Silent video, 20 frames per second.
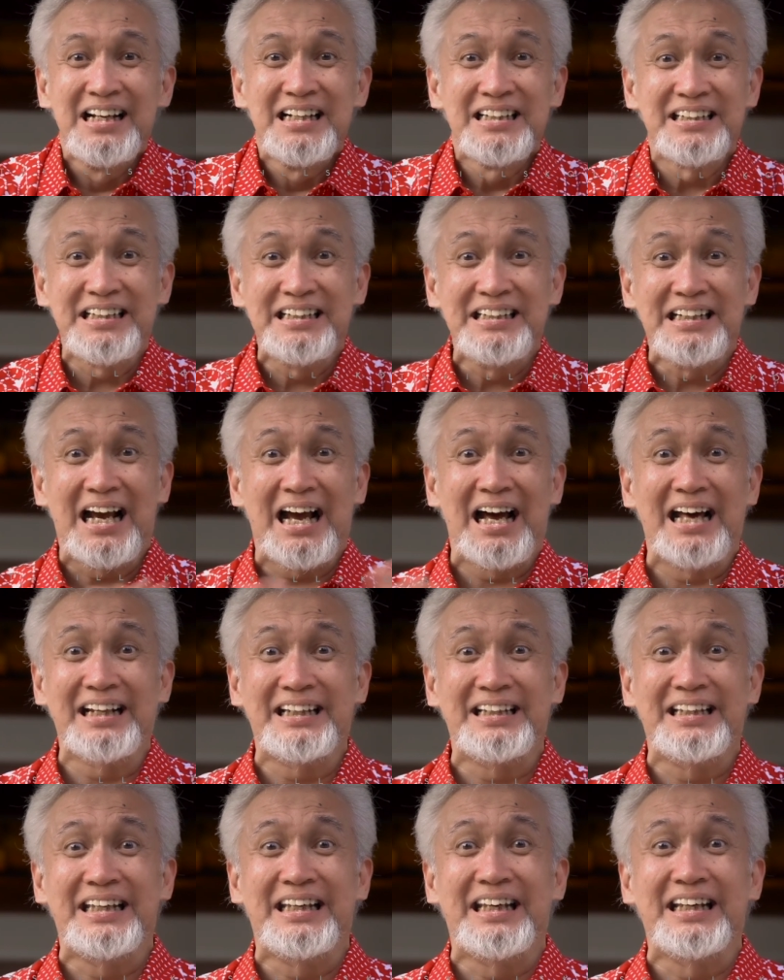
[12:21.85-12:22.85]
Sehingga
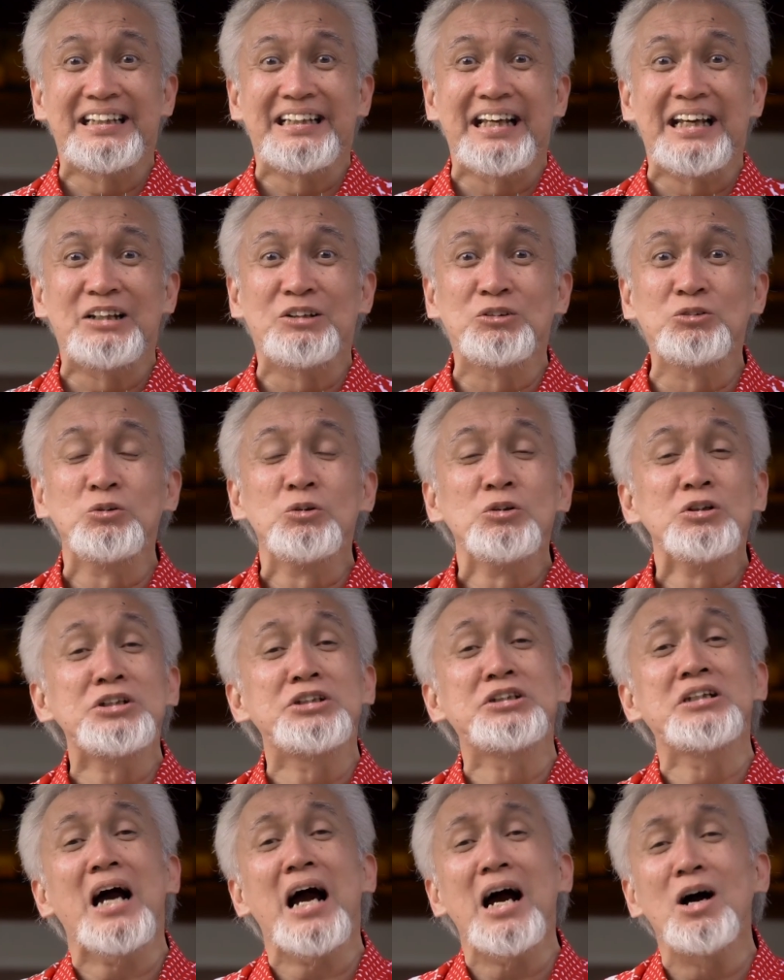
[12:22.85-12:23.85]
hati kita itu
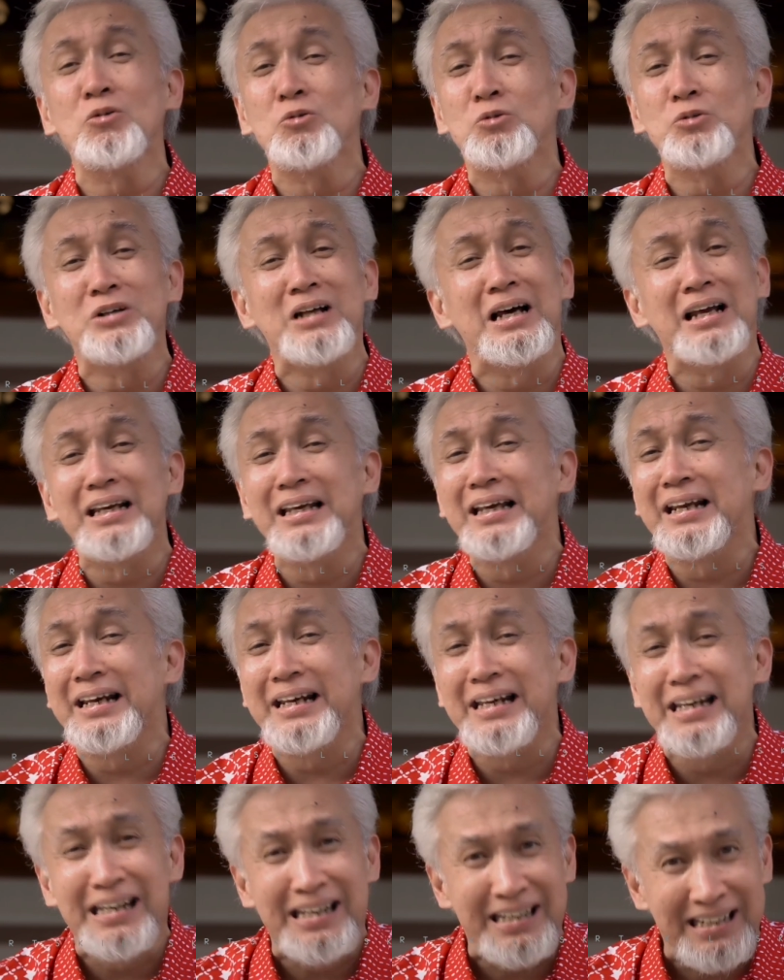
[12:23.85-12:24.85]
jauh dari
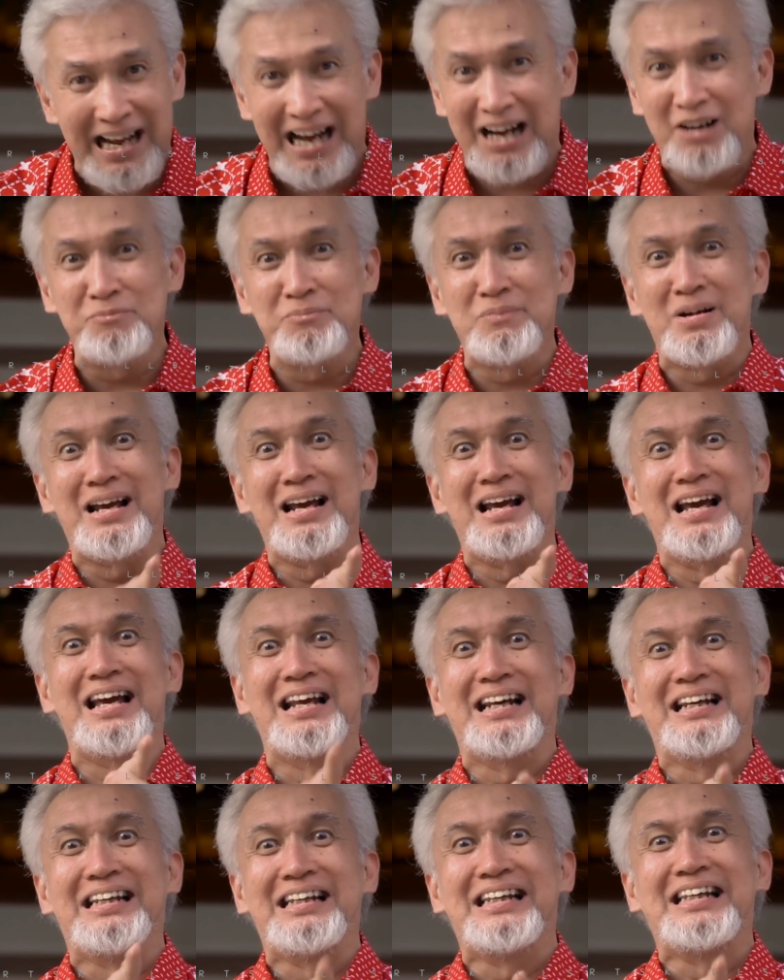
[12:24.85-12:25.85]
riak
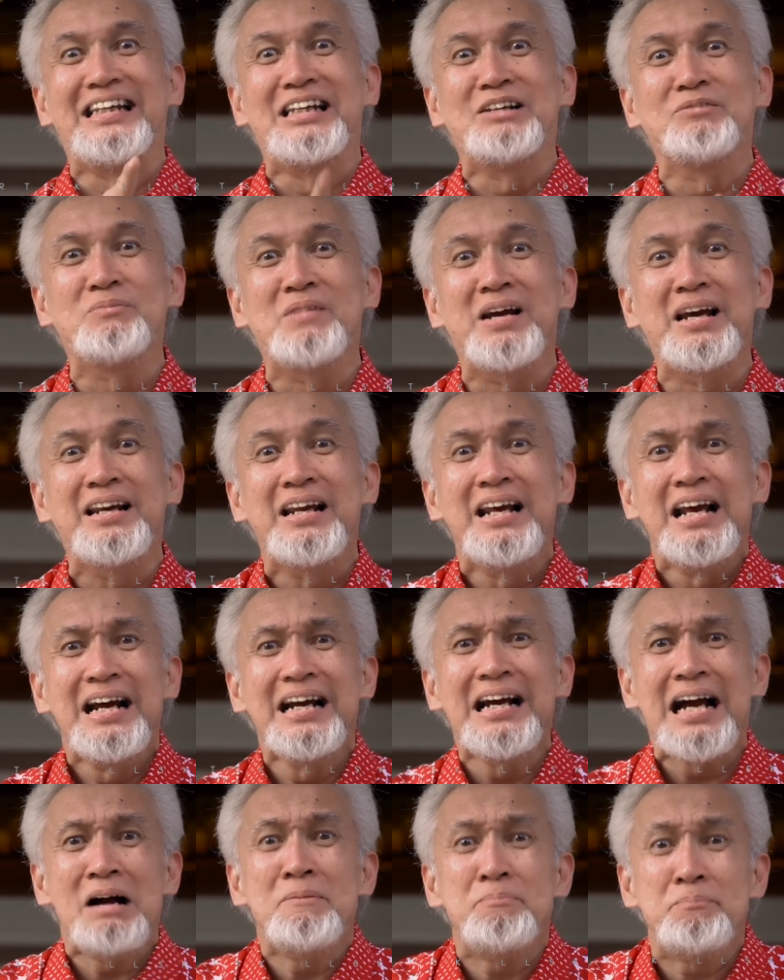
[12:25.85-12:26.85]
men ini men
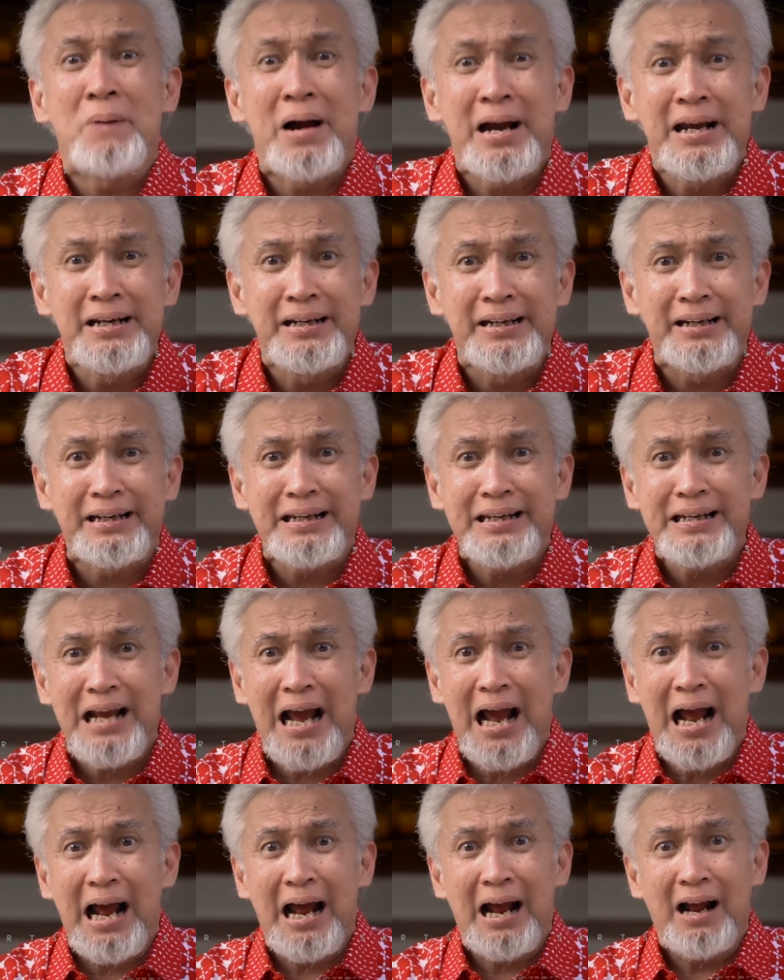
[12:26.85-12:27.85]
ngapain
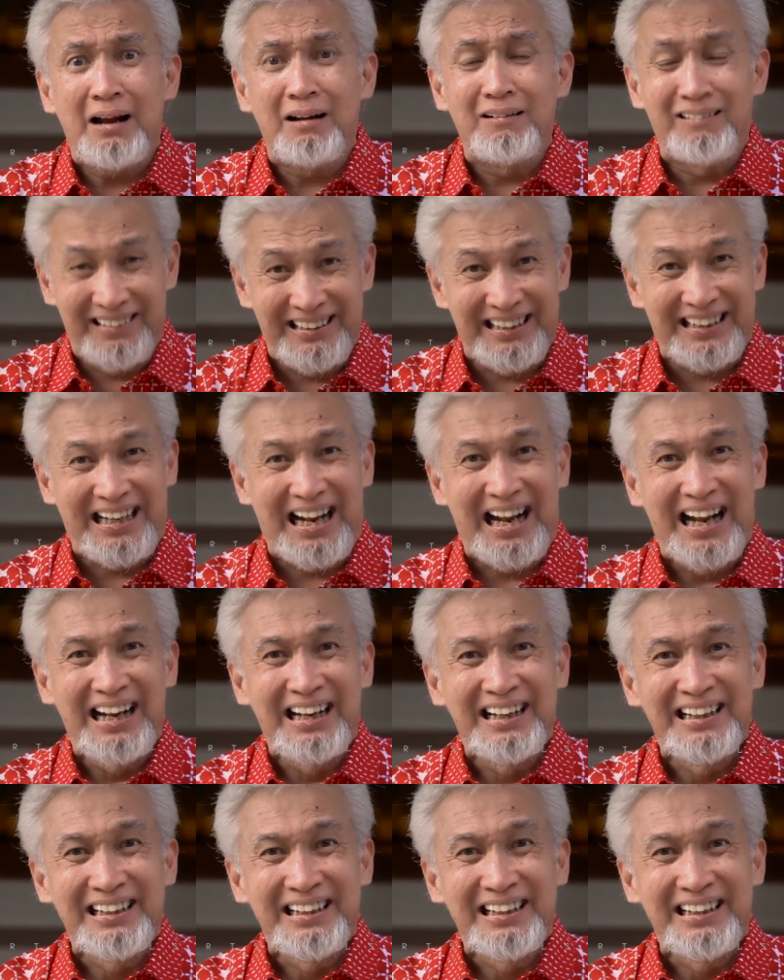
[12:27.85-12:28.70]
riak benar gak